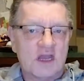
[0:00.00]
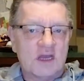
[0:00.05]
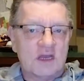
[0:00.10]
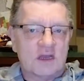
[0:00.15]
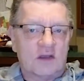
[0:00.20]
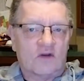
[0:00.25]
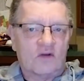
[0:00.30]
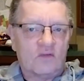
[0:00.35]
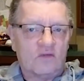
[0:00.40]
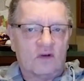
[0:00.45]

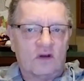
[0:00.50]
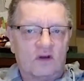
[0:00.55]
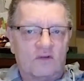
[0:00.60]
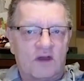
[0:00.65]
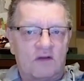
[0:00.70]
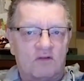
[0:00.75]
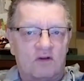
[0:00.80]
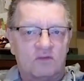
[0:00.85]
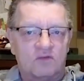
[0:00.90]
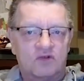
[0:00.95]

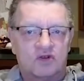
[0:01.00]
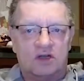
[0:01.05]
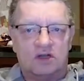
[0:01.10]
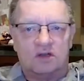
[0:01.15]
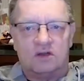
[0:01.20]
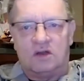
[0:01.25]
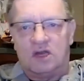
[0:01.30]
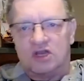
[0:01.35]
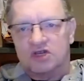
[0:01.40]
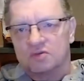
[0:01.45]
Kumulowało mu się
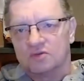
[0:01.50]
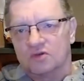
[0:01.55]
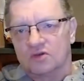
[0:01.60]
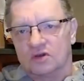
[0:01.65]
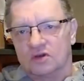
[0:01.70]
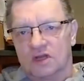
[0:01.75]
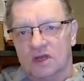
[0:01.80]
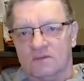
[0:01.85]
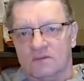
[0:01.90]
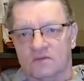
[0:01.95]
to, aż mu
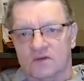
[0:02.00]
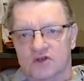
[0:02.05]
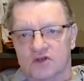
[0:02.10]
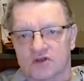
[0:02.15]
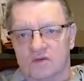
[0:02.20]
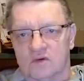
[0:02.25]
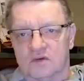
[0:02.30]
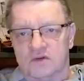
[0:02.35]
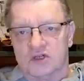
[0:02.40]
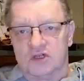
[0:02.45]
to tam
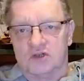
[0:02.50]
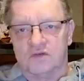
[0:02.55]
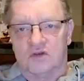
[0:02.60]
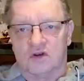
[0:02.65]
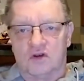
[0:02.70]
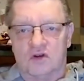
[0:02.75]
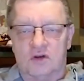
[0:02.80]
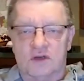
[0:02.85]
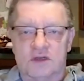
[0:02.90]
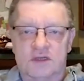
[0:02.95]
weszło gdzieś w
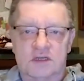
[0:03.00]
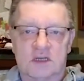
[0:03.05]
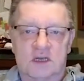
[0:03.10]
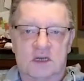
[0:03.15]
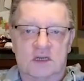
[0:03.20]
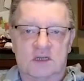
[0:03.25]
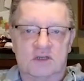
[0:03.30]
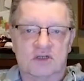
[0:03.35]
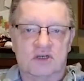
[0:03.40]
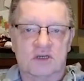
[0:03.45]

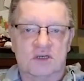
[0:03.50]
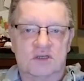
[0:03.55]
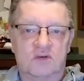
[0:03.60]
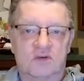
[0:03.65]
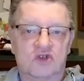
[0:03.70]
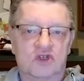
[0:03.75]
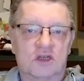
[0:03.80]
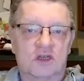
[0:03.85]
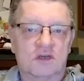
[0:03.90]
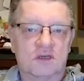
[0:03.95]
okolicach
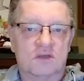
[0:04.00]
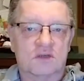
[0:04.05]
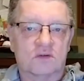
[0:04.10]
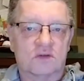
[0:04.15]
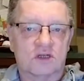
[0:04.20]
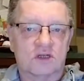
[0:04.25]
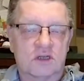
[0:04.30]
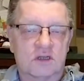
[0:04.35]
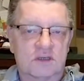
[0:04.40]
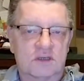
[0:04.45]
300-400
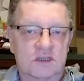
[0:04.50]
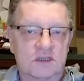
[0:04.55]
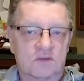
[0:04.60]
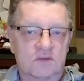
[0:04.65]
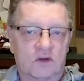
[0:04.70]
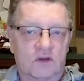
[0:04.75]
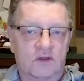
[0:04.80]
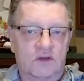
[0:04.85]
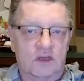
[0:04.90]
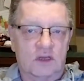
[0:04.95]
tysięcy
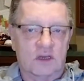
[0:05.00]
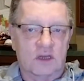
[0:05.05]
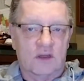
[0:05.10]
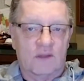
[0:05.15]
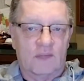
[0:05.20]
złotych.